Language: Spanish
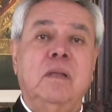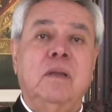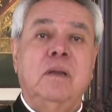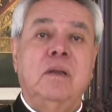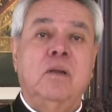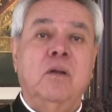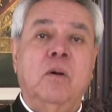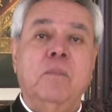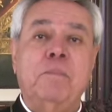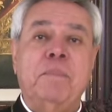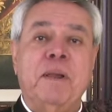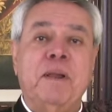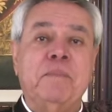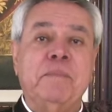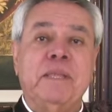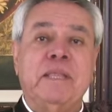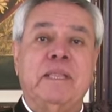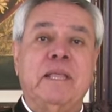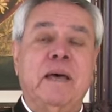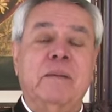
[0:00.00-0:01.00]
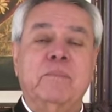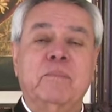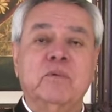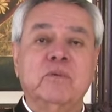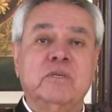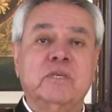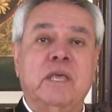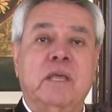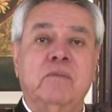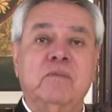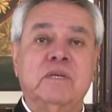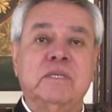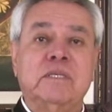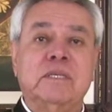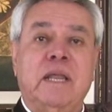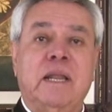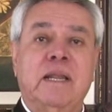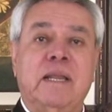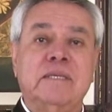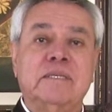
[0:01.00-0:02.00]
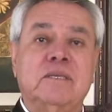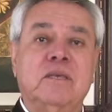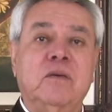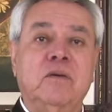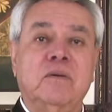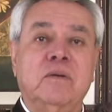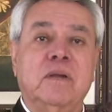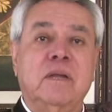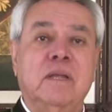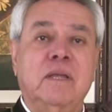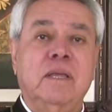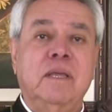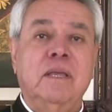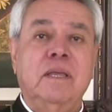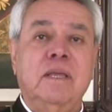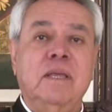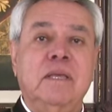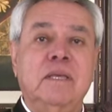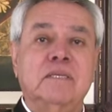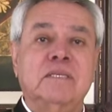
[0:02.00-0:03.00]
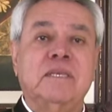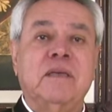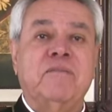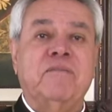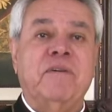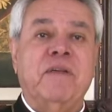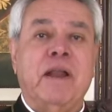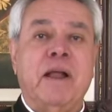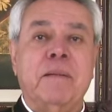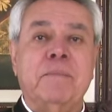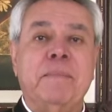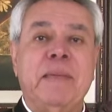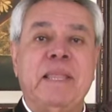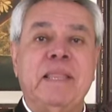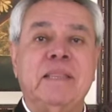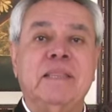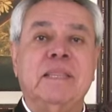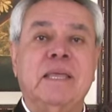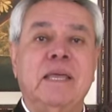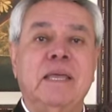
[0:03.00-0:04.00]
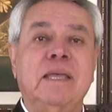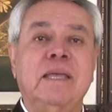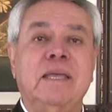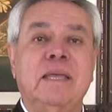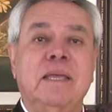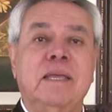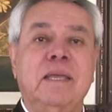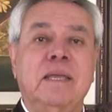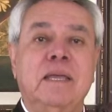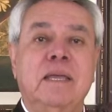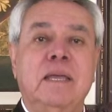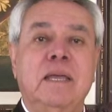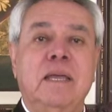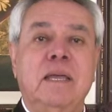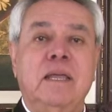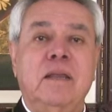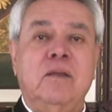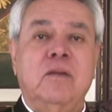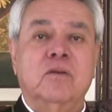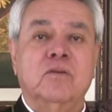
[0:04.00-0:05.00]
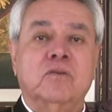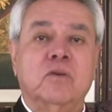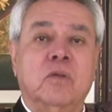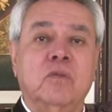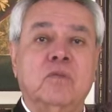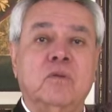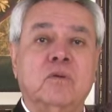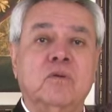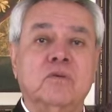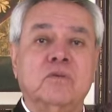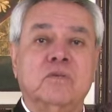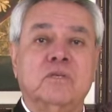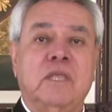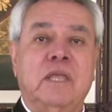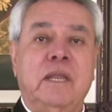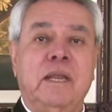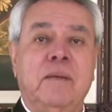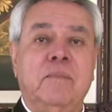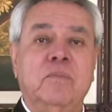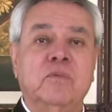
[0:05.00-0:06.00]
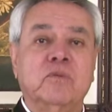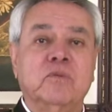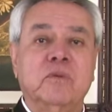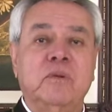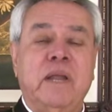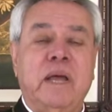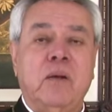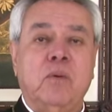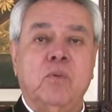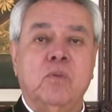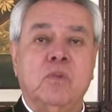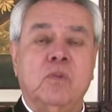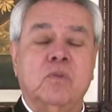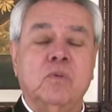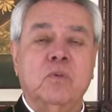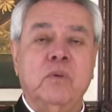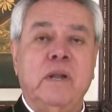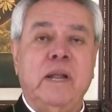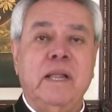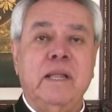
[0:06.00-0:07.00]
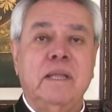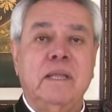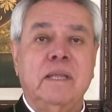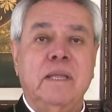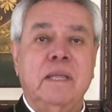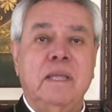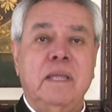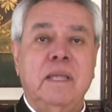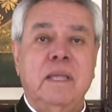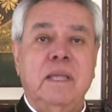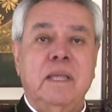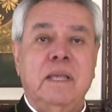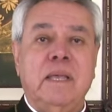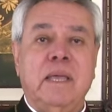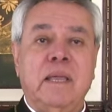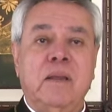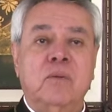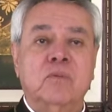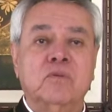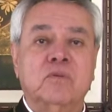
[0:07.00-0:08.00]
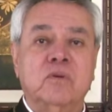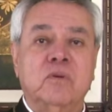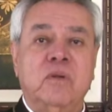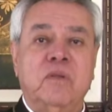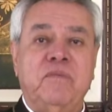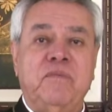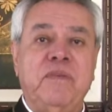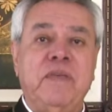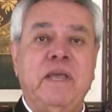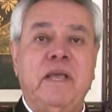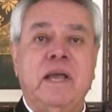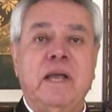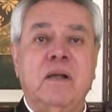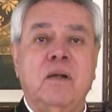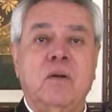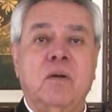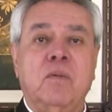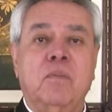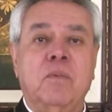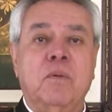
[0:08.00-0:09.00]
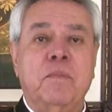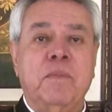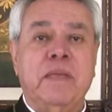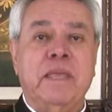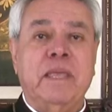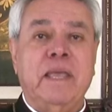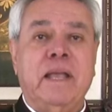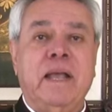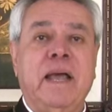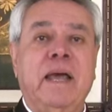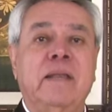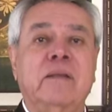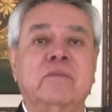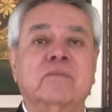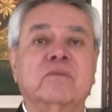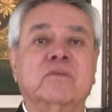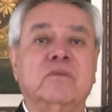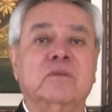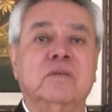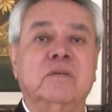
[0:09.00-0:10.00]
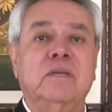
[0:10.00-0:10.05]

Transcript: No permitamos que nuestra nación se fragmente. Nosotros tenemos una cultura que nos unifica como mexicanos.